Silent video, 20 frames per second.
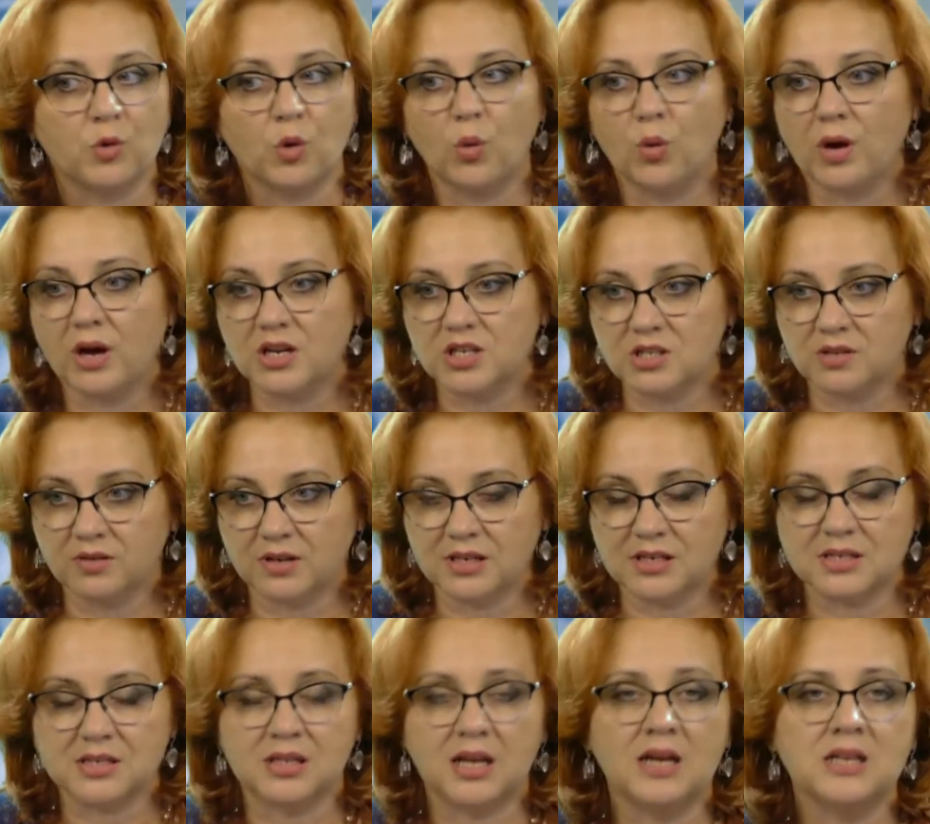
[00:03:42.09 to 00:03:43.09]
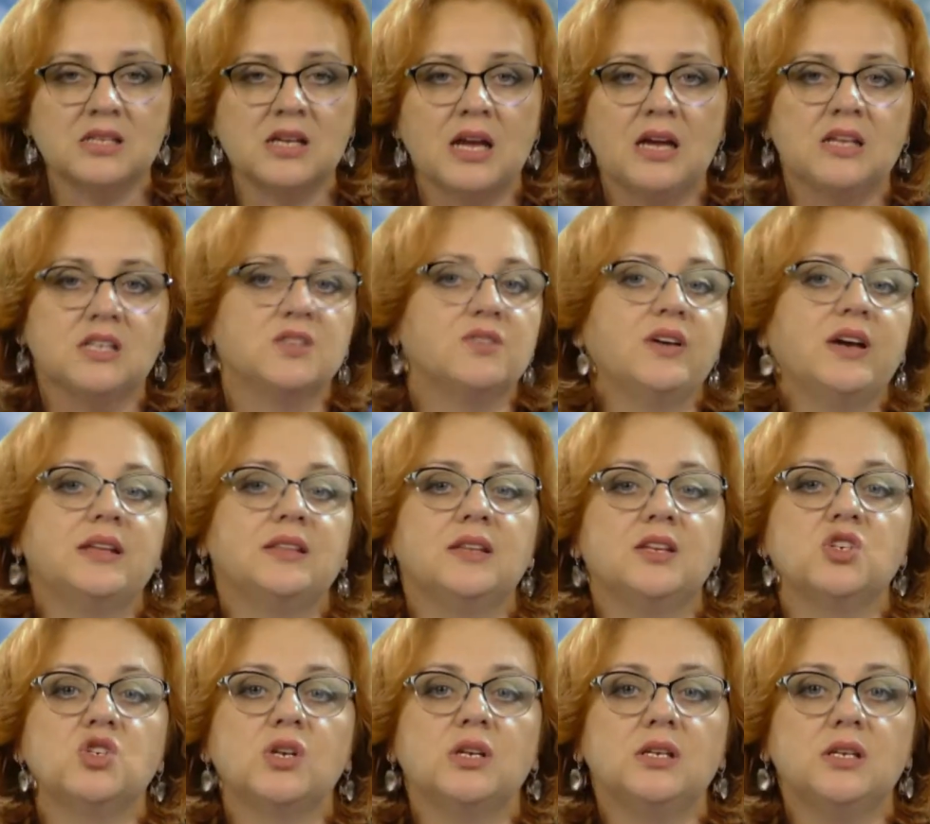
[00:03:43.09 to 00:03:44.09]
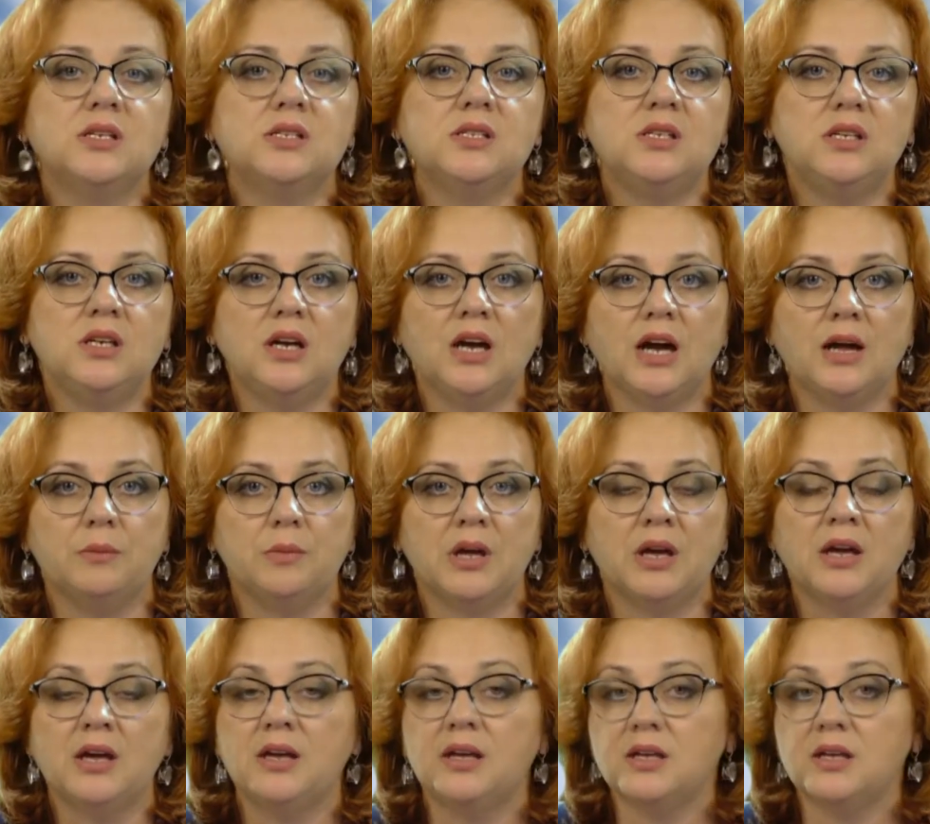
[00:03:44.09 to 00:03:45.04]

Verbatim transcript: У каждого из нас свои отношения с деньгами.